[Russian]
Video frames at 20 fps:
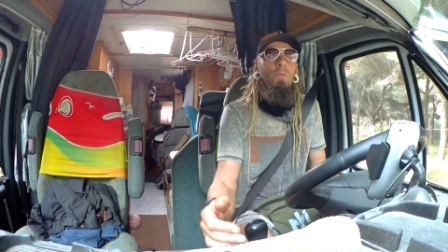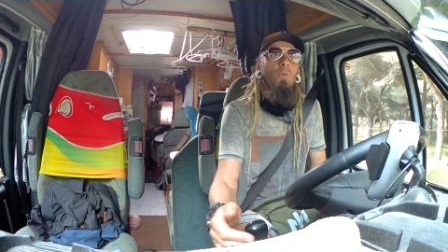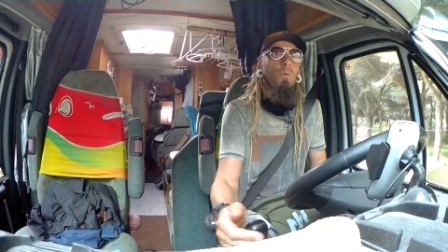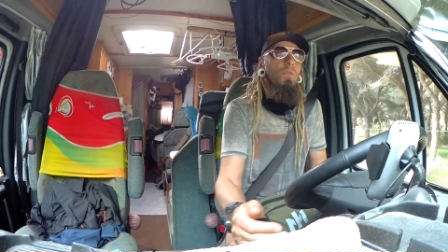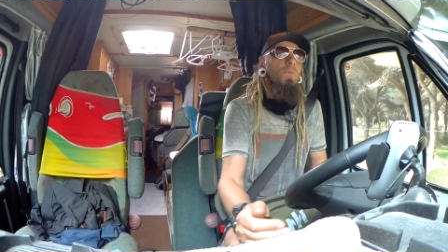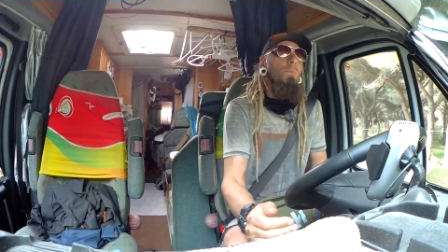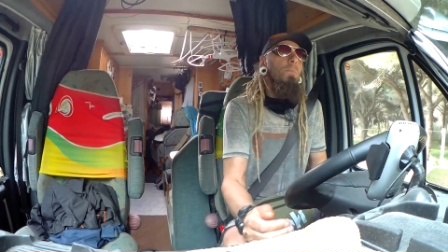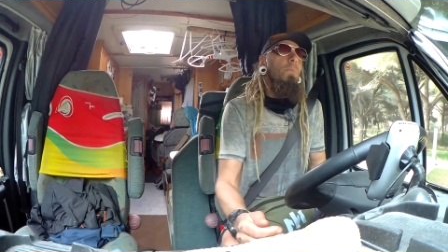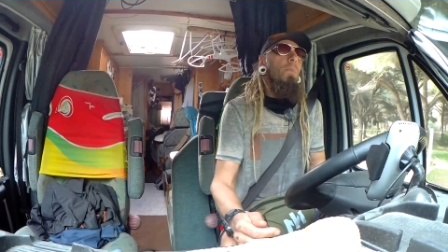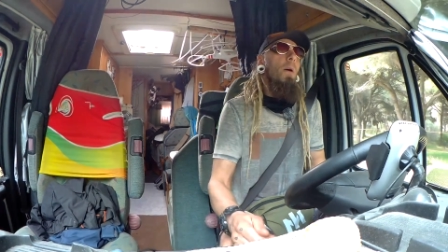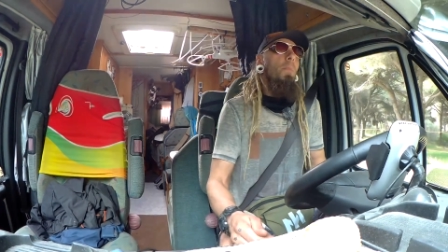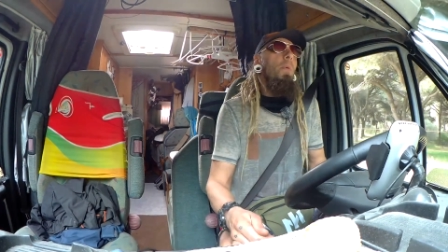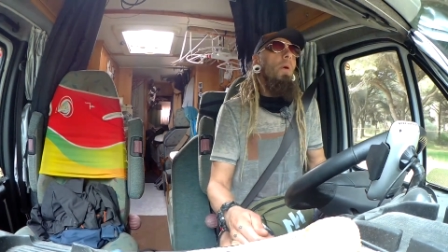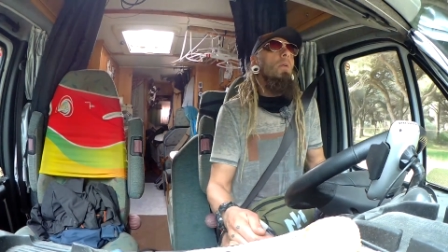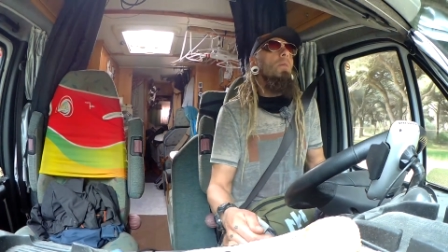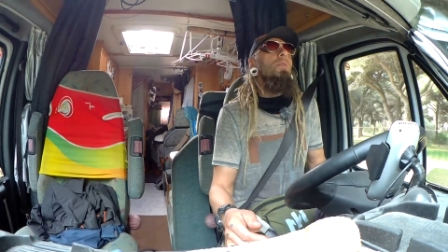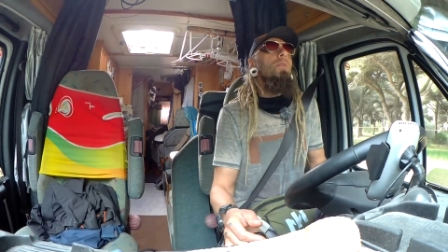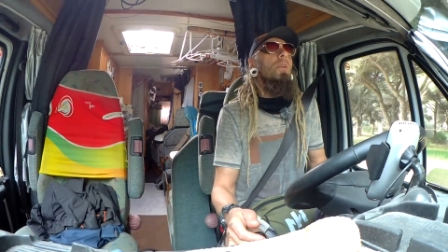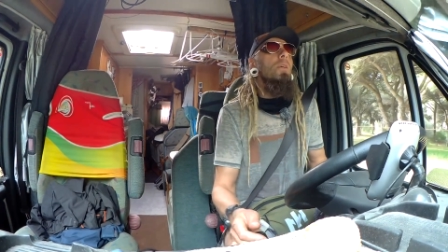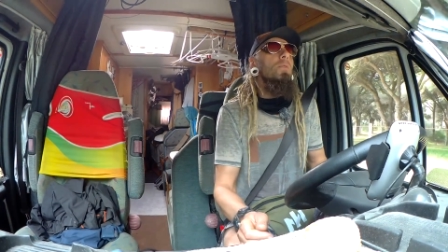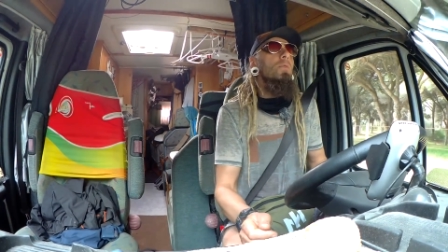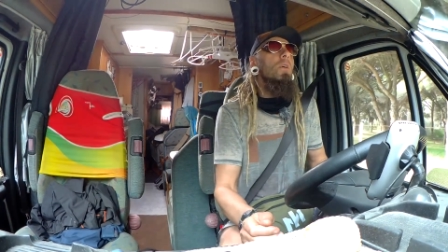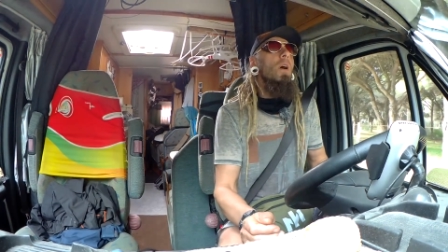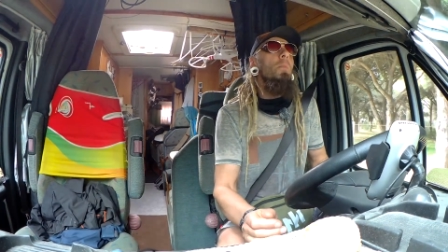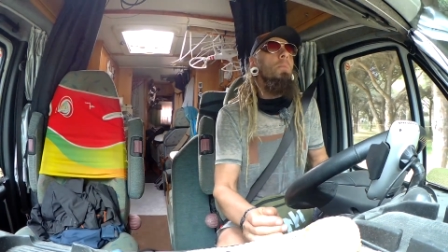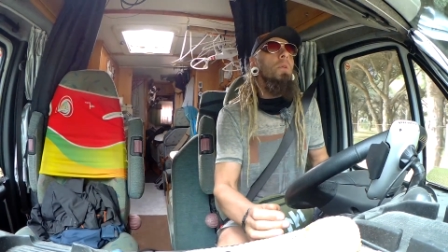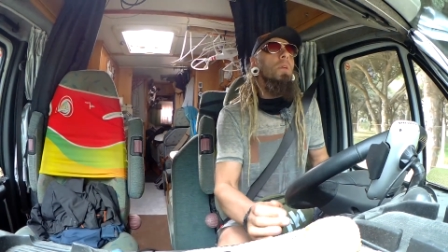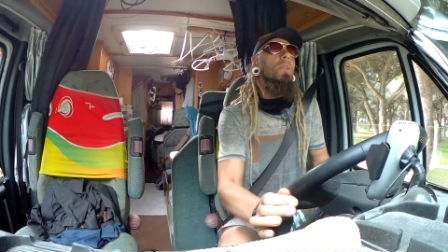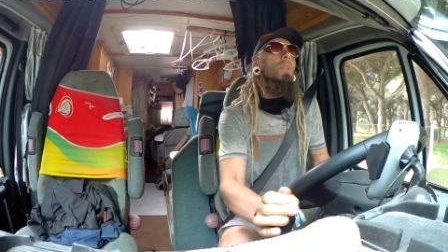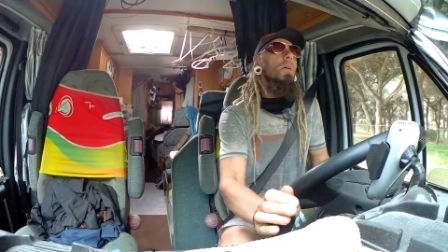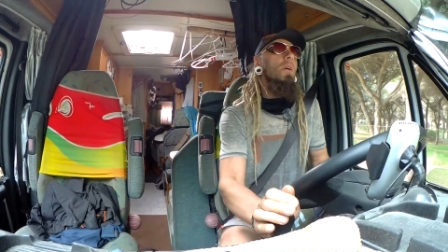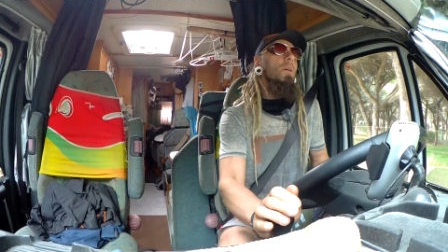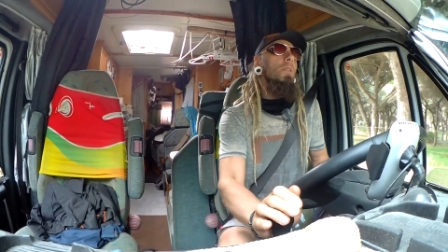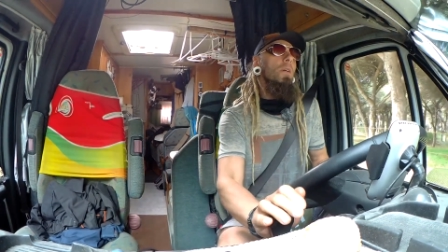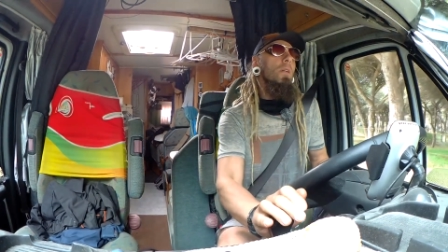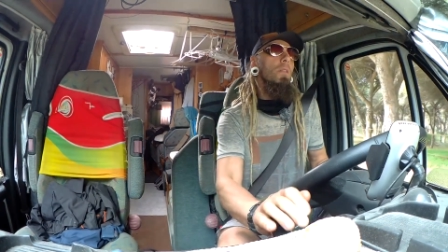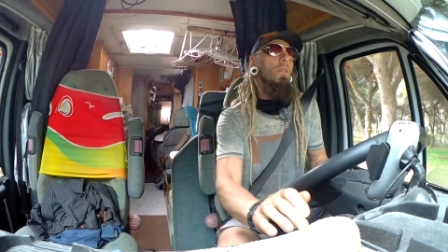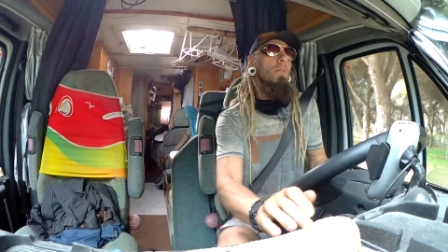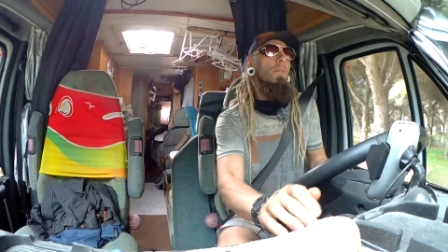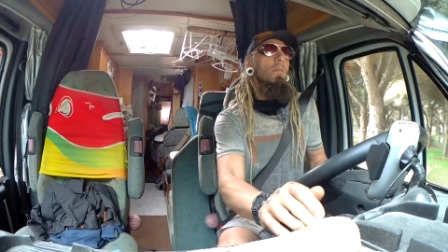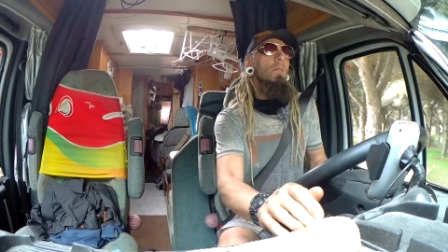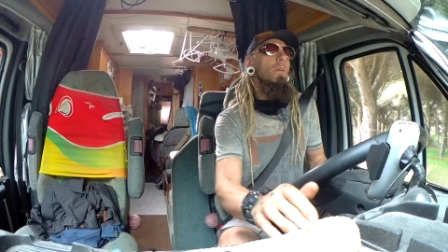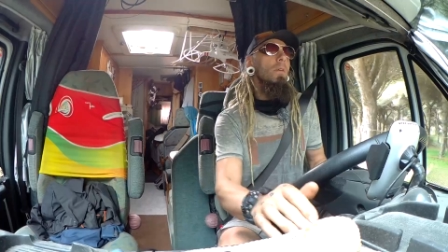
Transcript: ну вот попал он сразу ко мне на канал.